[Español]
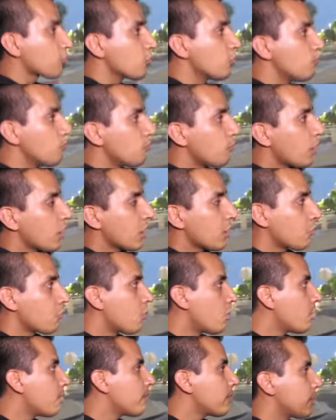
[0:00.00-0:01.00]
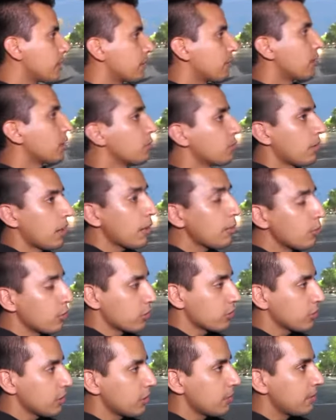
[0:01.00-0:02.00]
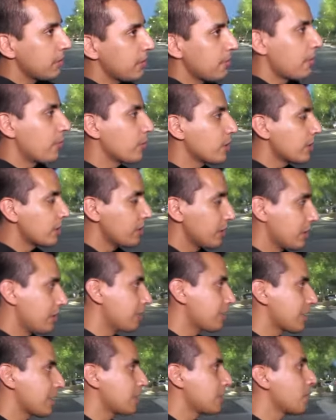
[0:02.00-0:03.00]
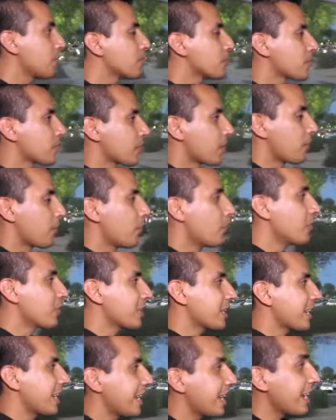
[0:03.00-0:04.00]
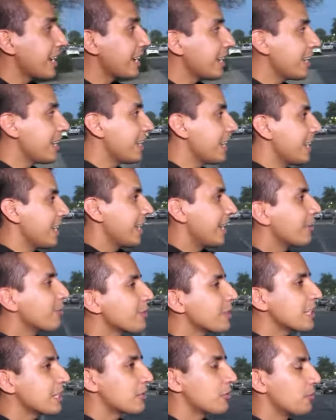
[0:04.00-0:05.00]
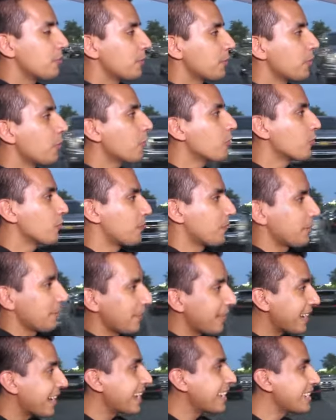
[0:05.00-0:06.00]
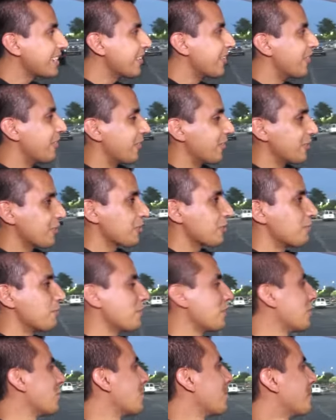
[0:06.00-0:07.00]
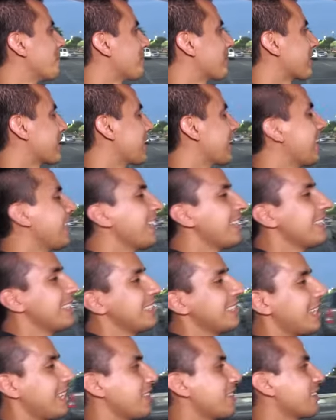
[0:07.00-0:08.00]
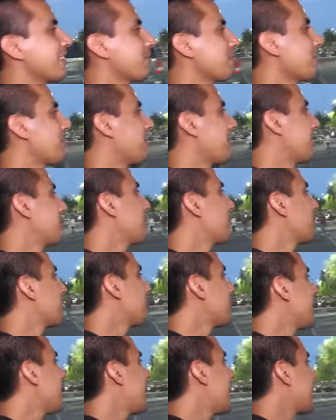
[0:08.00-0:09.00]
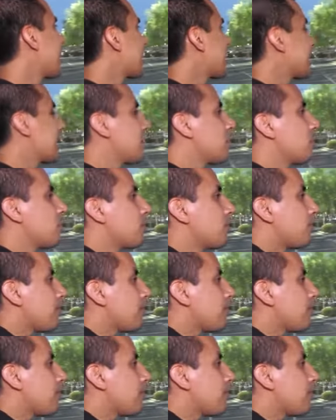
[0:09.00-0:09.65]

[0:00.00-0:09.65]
rumbo a la Walmart, bueno vamos todavía, vamos a ir ahorita un ratito Porque Elsie cumplió su primer año, hoy lo cumplió, ¿verdad? Entonces bueno, íbamos a ir a agarrarle un